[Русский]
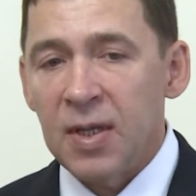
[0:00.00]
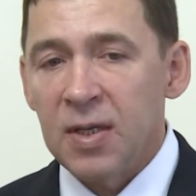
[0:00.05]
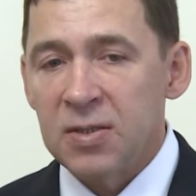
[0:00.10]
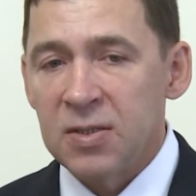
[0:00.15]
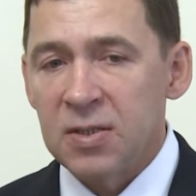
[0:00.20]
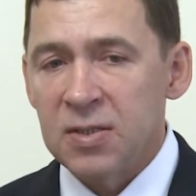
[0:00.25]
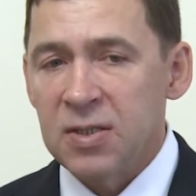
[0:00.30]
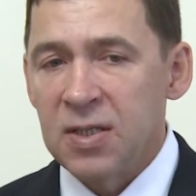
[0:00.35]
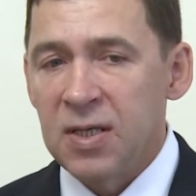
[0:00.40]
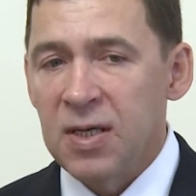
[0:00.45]

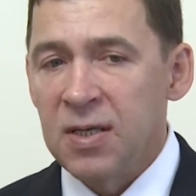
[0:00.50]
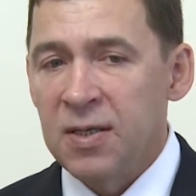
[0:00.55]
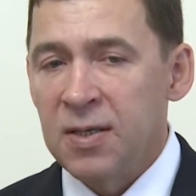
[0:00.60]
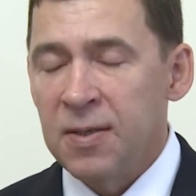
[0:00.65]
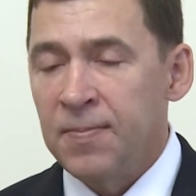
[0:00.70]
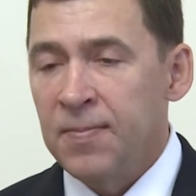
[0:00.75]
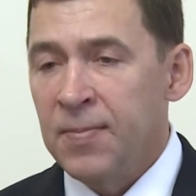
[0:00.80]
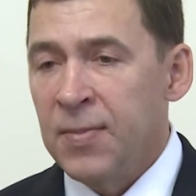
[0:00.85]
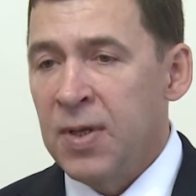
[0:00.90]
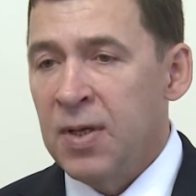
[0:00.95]
состояние
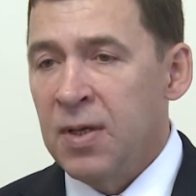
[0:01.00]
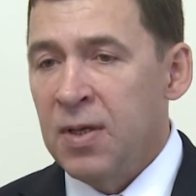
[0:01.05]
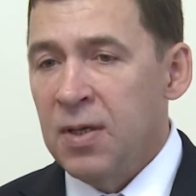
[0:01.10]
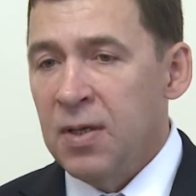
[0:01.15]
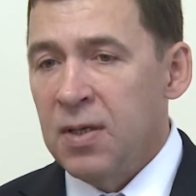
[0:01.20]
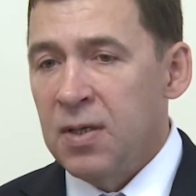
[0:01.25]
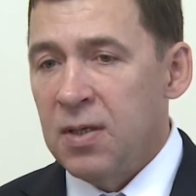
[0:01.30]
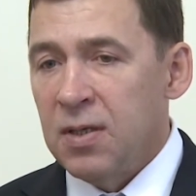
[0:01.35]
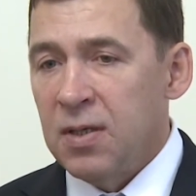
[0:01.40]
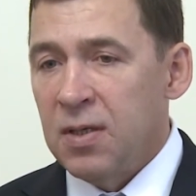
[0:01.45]

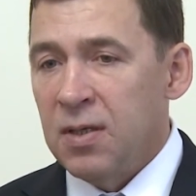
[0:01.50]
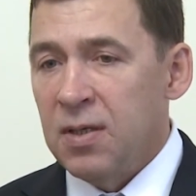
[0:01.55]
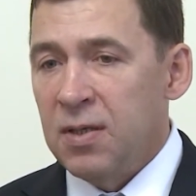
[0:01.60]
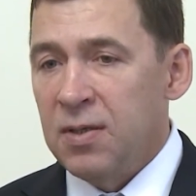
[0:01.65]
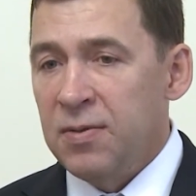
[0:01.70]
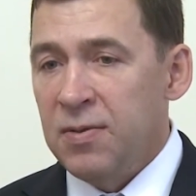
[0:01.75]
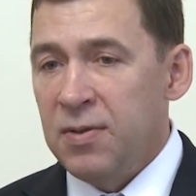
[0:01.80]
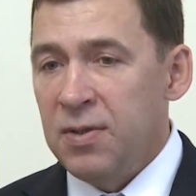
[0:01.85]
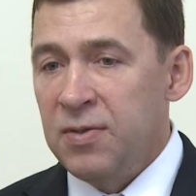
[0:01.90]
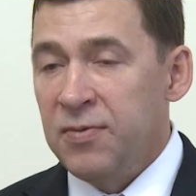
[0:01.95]
э,
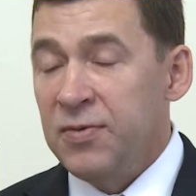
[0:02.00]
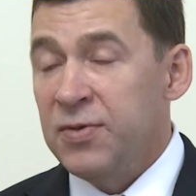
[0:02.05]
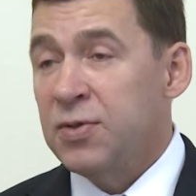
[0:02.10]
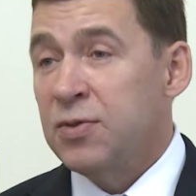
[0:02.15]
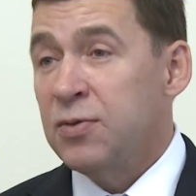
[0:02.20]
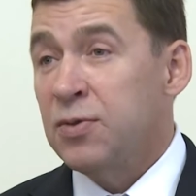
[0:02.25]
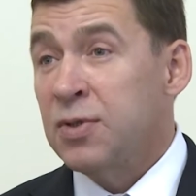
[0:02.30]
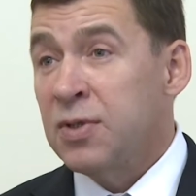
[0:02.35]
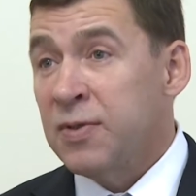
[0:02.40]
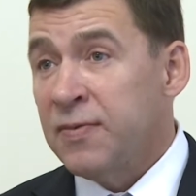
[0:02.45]

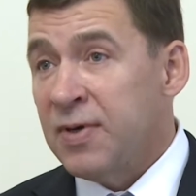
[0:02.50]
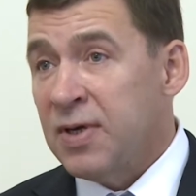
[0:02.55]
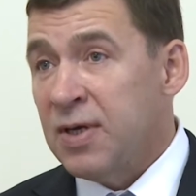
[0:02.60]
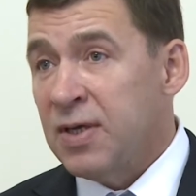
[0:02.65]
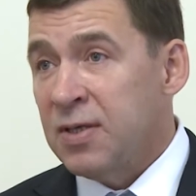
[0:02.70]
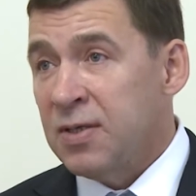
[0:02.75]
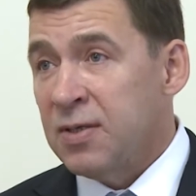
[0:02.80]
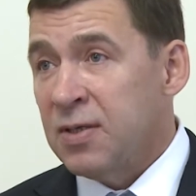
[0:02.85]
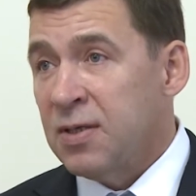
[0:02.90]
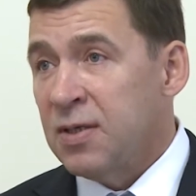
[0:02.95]
инвестиционного
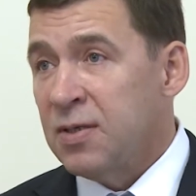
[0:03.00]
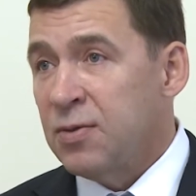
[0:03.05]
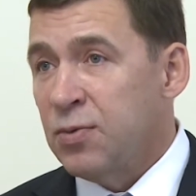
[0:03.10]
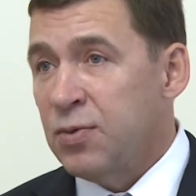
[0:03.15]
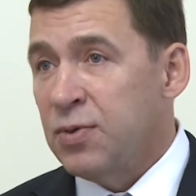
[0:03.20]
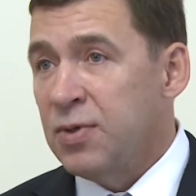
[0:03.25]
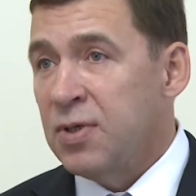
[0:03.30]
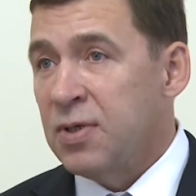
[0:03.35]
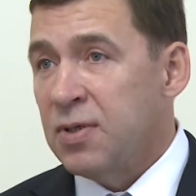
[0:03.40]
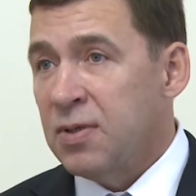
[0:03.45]
рейтинга, ну
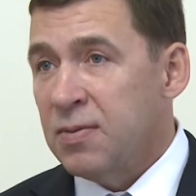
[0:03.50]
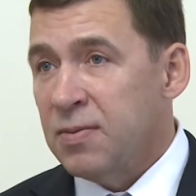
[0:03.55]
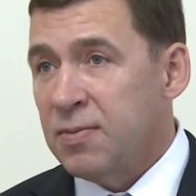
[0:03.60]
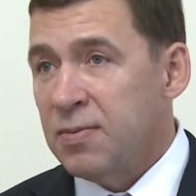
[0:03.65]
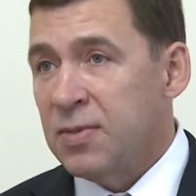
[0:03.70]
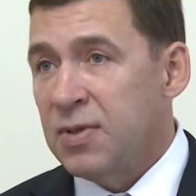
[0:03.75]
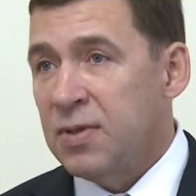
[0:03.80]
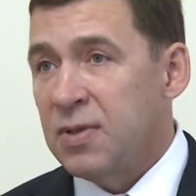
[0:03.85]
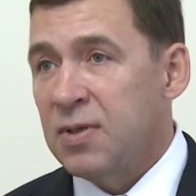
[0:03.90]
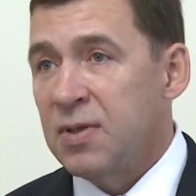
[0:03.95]
и
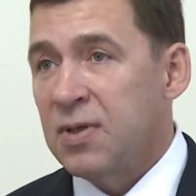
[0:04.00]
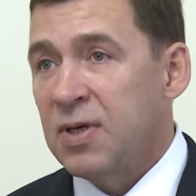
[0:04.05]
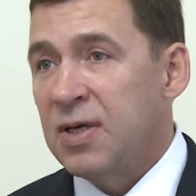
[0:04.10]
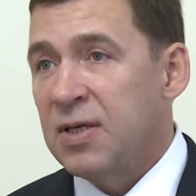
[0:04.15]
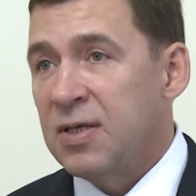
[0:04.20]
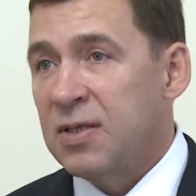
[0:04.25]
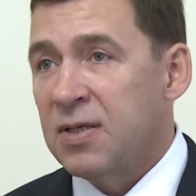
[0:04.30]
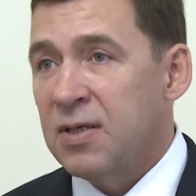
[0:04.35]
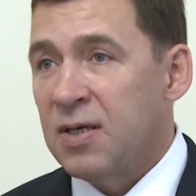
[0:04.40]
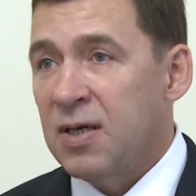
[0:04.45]
э,
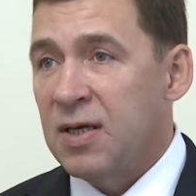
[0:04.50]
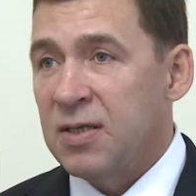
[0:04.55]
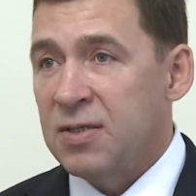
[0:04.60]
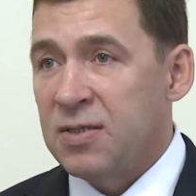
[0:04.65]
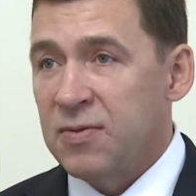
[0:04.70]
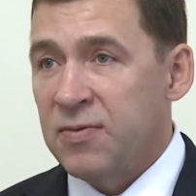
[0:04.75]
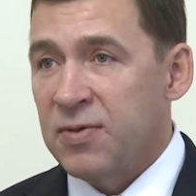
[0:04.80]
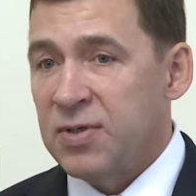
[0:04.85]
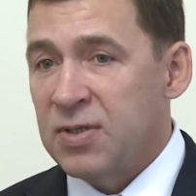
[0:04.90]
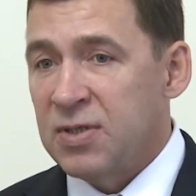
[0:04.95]
рейтинга
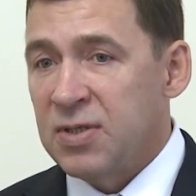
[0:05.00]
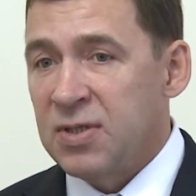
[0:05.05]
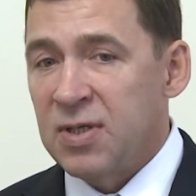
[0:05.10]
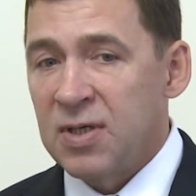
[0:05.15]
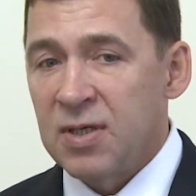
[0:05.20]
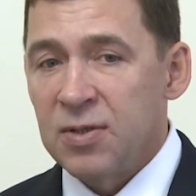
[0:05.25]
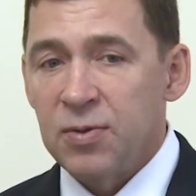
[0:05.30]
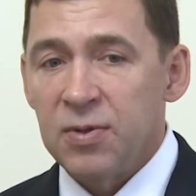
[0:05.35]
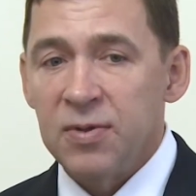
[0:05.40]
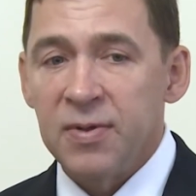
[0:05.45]
качества жизни, о
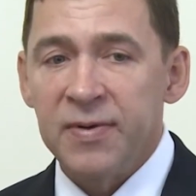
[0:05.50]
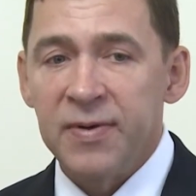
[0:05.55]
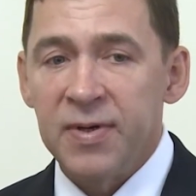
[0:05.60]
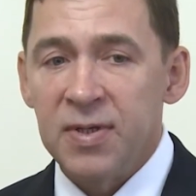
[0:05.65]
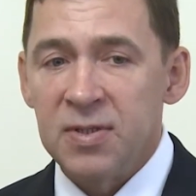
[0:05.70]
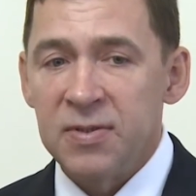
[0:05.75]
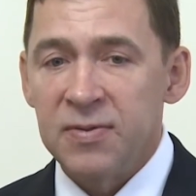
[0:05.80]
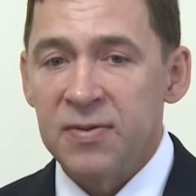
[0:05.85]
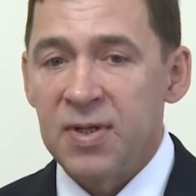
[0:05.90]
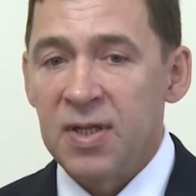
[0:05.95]
котором
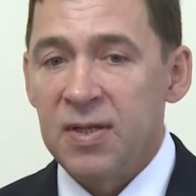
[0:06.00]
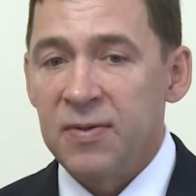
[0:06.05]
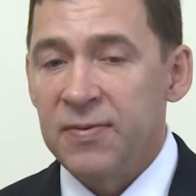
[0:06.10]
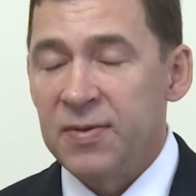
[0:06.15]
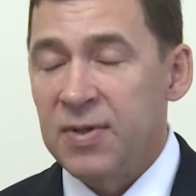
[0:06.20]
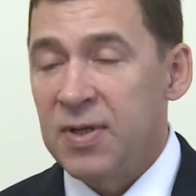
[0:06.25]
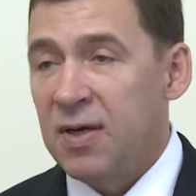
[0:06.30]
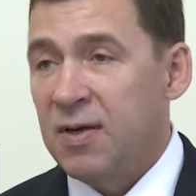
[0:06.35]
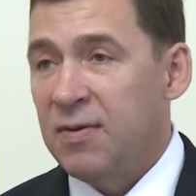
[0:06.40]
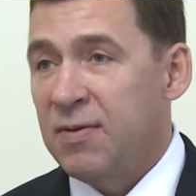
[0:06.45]
говорил Светлана
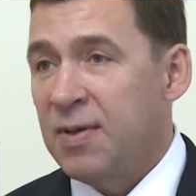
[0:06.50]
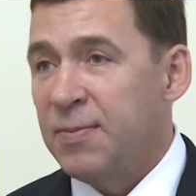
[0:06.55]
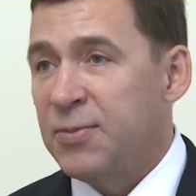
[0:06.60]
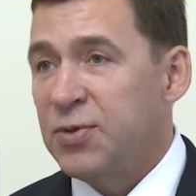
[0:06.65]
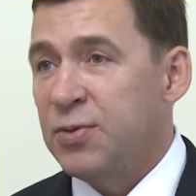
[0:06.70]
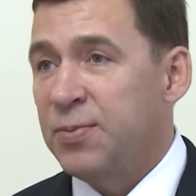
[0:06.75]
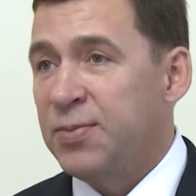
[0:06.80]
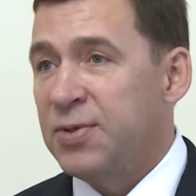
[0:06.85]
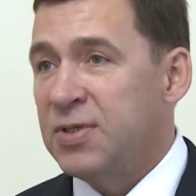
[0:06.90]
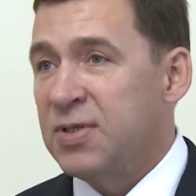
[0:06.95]
Витальевна, нам
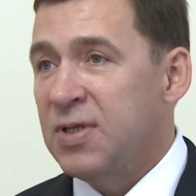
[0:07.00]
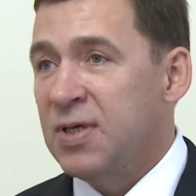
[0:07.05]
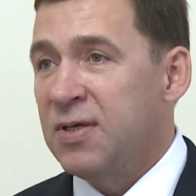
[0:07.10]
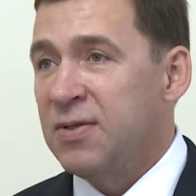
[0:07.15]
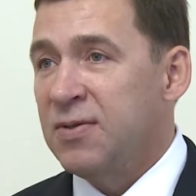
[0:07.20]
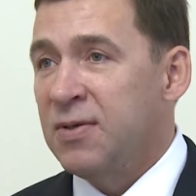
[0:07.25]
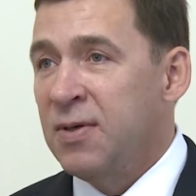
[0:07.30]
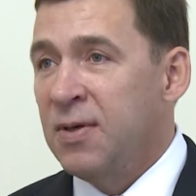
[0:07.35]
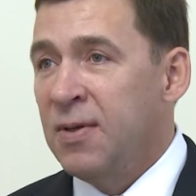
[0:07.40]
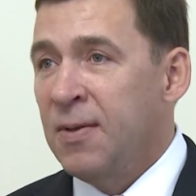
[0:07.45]
еще
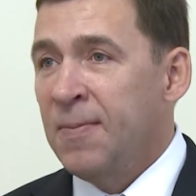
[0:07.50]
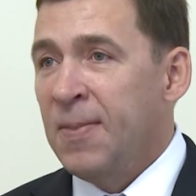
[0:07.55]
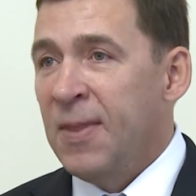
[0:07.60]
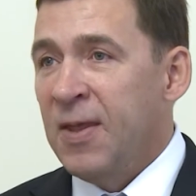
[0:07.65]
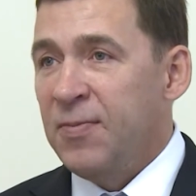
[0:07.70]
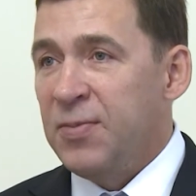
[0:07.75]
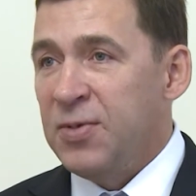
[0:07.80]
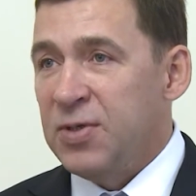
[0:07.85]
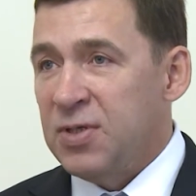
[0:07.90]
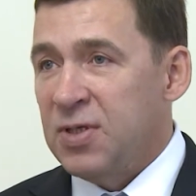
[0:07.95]
предстоит
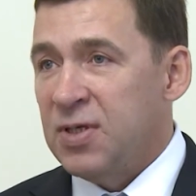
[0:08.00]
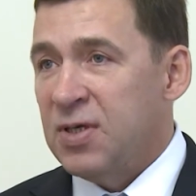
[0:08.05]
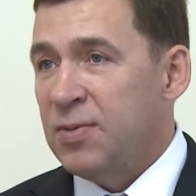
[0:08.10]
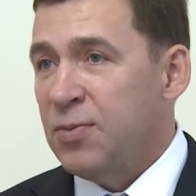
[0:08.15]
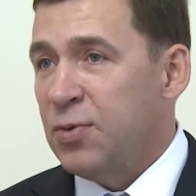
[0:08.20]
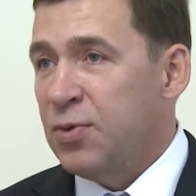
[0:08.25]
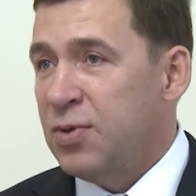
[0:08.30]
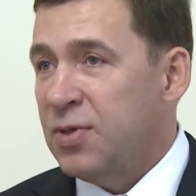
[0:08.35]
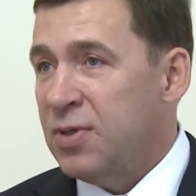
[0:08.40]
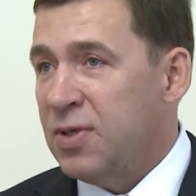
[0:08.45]
вместе
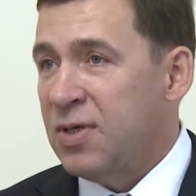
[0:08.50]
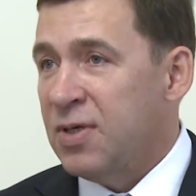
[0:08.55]
работать.